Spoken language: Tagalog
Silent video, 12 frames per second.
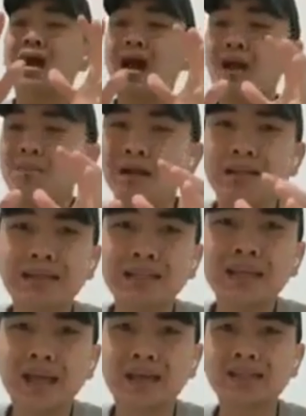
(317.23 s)
Ang mga
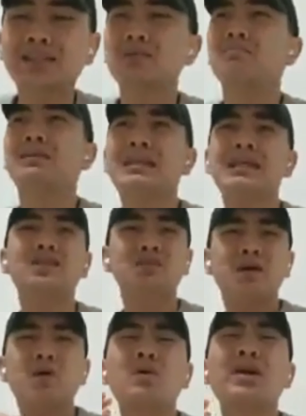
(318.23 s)
DDS, madali itong
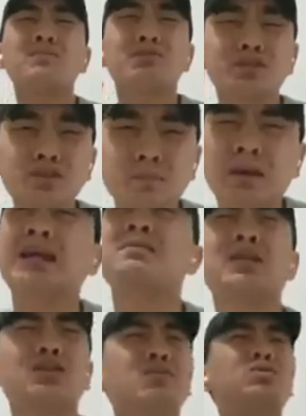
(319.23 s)
makuha emosyon. Pag
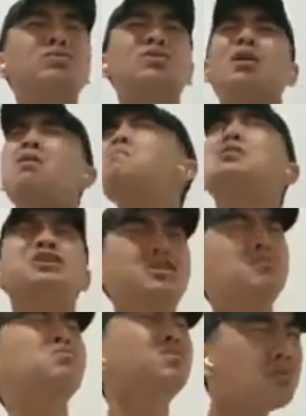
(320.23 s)
ganyan may tumutulong ako, basta
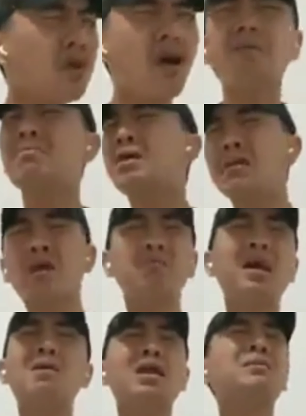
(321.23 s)
tumutulong, bla bla
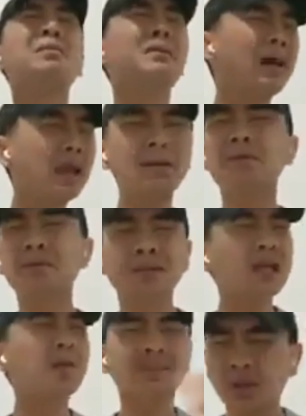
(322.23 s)
bla, wala na ba
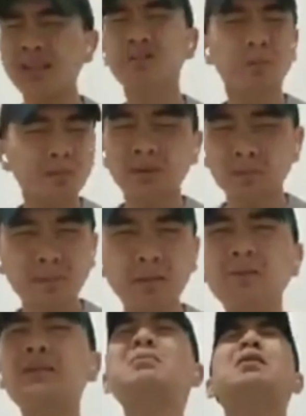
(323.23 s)
kailangan
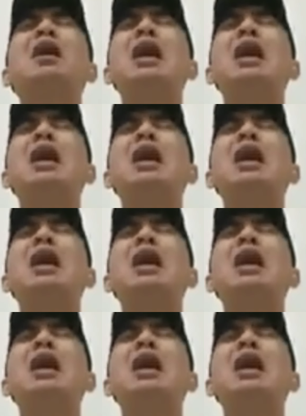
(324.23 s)
ba na